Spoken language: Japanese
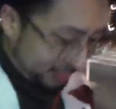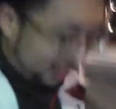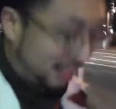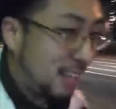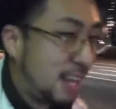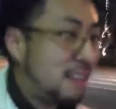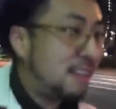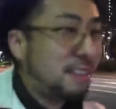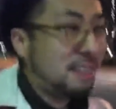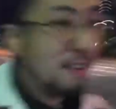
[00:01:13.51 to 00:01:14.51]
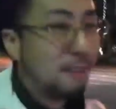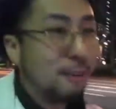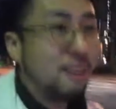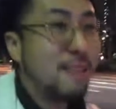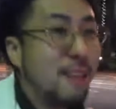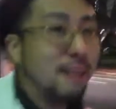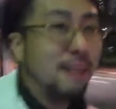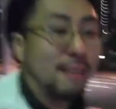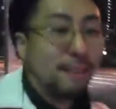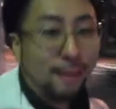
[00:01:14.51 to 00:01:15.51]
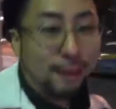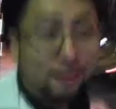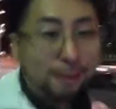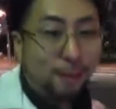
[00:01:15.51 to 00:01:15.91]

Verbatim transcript: いや必死なの俺好きだからな結構